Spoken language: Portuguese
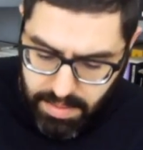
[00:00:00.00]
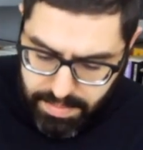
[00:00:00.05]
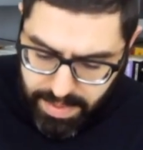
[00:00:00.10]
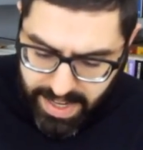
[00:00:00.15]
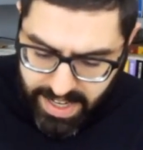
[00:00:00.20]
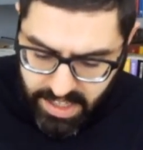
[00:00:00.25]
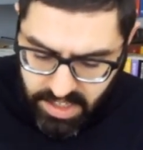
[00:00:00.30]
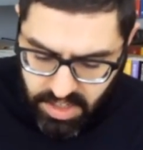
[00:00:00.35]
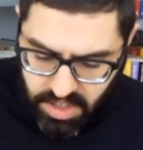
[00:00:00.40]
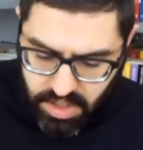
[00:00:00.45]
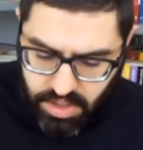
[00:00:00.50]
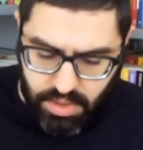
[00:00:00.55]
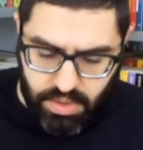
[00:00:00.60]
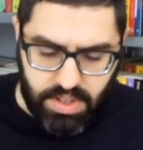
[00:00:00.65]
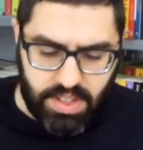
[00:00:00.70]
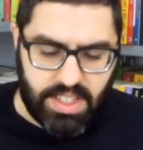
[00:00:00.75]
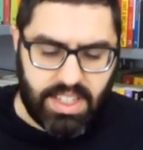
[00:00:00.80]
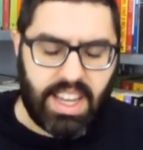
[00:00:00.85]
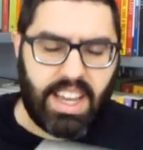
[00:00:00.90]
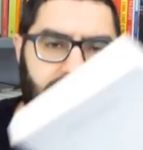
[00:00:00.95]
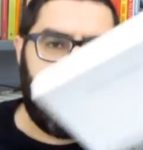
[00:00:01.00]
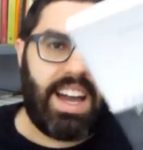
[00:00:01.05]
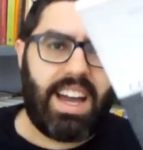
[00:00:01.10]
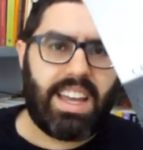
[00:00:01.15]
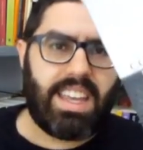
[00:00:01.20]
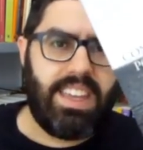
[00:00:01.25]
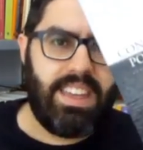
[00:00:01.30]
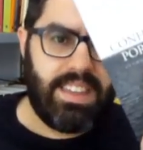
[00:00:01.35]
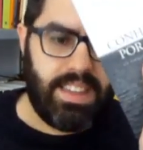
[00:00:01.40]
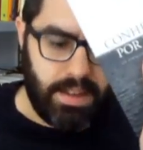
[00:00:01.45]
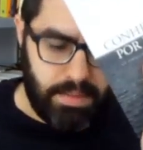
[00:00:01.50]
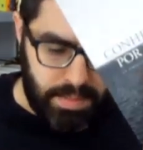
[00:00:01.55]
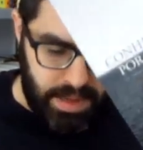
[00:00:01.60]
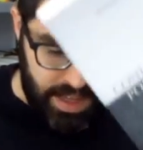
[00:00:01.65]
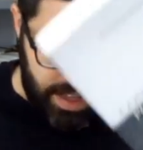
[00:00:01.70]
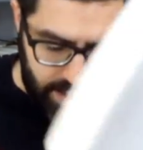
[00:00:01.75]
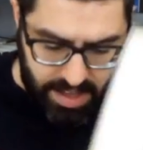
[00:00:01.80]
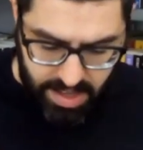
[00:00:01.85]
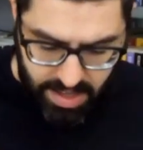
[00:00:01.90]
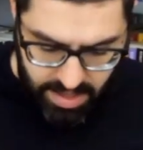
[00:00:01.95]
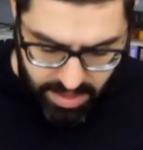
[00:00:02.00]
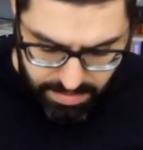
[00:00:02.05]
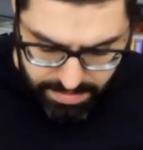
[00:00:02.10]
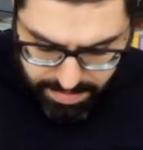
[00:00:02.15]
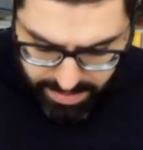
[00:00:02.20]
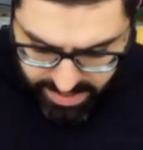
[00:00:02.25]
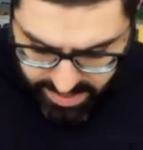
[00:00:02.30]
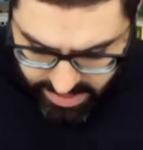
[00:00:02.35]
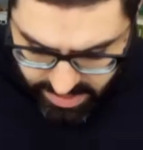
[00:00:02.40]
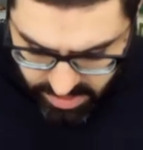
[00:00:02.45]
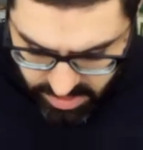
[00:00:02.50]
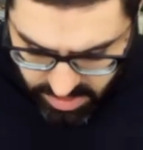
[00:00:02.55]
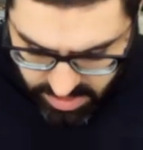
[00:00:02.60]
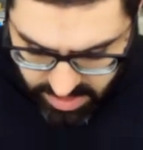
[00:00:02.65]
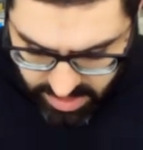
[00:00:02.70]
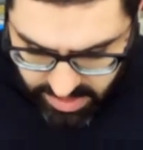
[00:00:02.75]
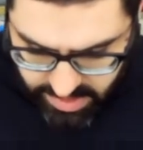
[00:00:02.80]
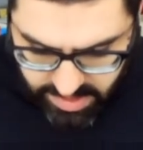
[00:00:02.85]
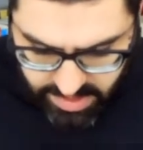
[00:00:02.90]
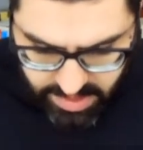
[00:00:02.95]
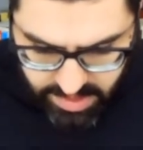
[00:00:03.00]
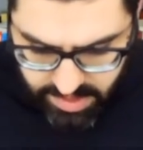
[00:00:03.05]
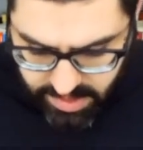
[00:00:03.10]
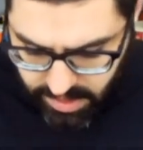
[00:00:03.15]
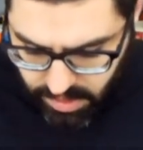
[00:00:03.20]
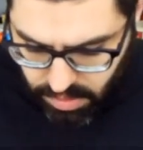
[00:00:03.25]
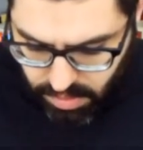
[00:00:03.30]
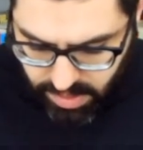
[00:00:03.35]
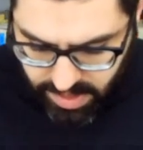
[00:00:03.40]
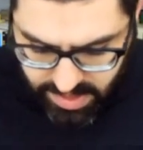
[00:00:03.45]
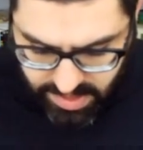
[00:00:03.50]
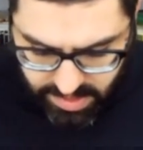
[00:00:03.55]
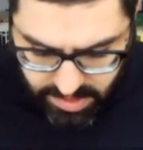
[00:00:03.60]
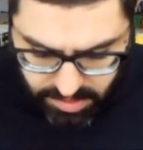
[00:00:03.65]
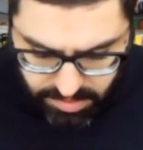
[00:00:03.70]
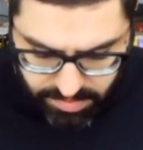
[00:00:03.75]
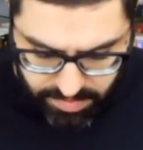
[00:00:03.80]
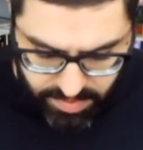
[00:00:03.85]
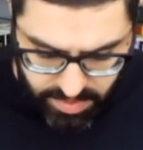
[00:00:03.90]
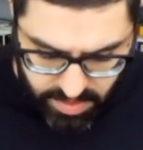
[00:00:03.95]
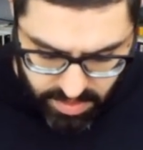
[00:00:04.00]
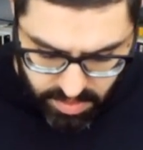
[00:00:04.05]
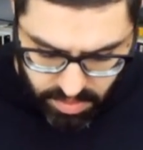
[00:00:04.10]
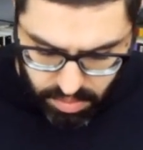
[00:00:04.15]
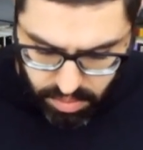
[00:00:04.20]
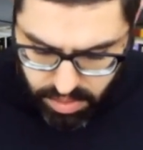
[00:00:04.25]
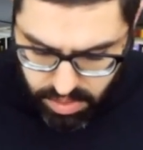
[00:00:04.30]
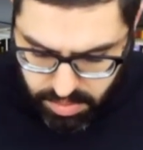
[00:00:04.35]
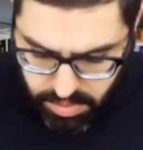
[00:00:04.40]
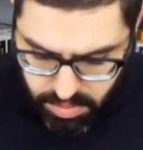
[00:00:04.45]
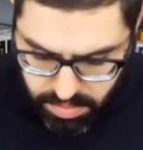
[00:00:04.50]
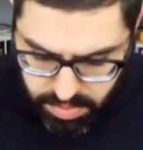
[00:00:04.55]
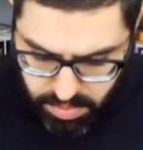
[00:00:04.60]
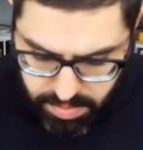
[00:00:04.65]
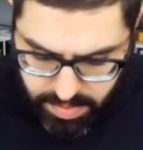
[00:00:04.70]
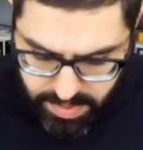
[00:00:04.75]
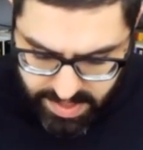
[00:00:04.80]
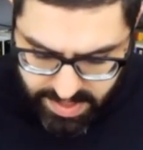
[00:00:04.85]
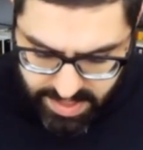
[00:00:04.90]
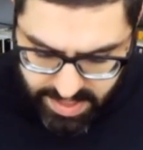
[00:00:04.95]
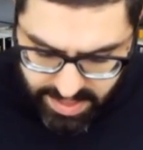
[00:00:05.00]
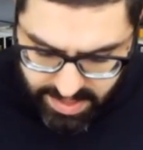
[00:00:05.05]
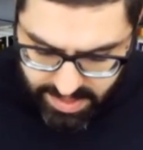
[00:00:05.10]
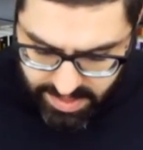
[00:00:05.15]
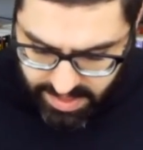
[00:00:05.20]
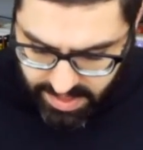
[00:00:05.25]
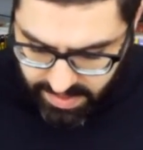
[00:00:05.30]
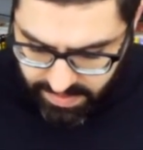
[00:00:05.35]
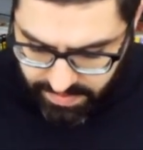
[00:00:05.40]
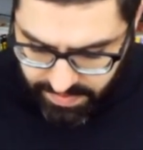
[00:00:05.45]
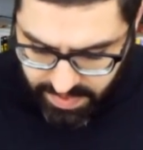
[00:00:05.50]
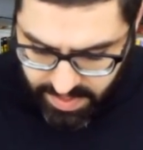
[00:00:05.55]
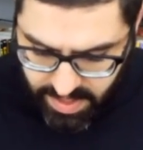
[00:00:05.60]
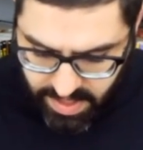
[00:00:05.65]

Parte disso está aqui também e parte dessa situação do conhecimento por presença